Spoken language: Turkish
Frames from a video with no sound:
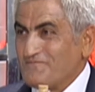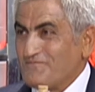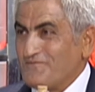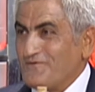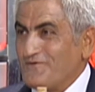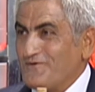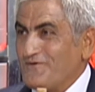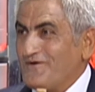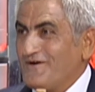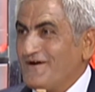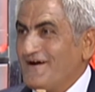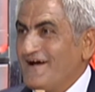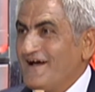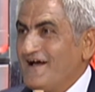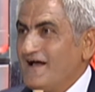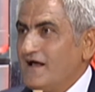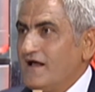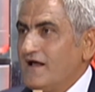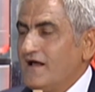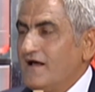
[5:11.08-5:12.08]
Bu
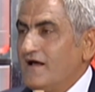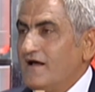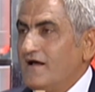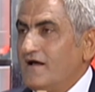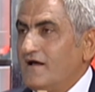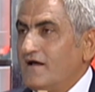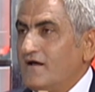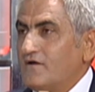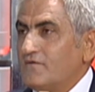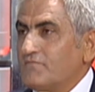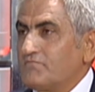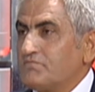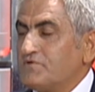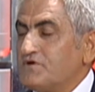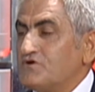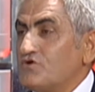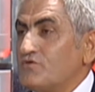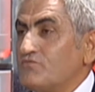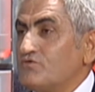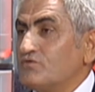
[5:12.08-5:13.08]

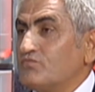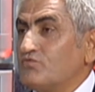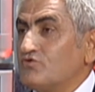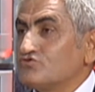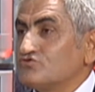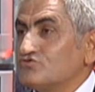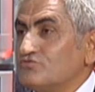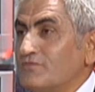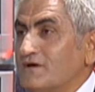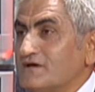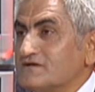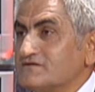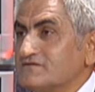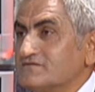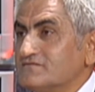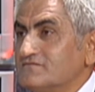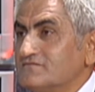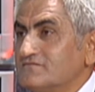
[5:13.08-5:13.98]
bir ömür bozulmaz.